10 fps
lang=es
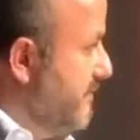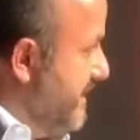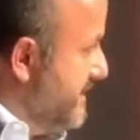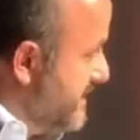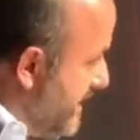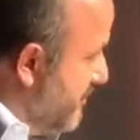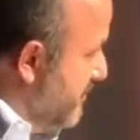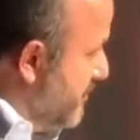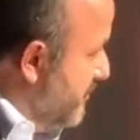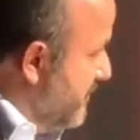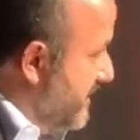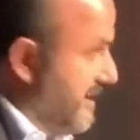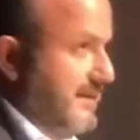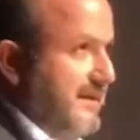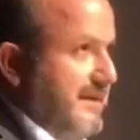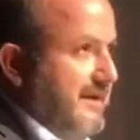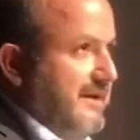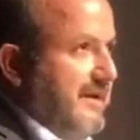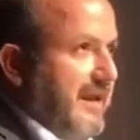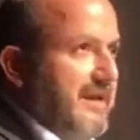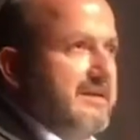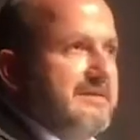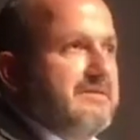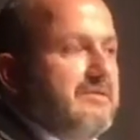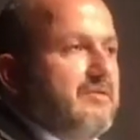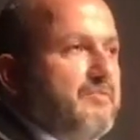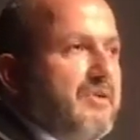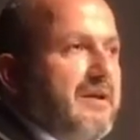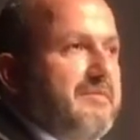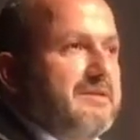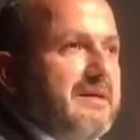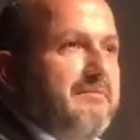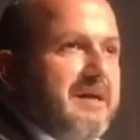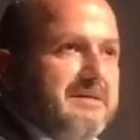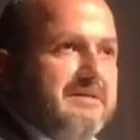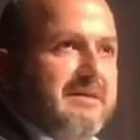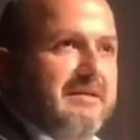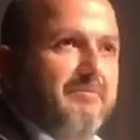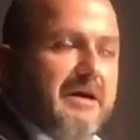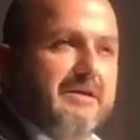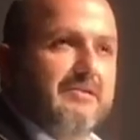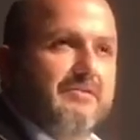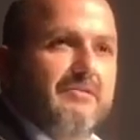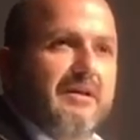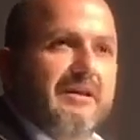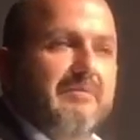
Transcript: a pensar como comunidad qué es los programas que más impacto y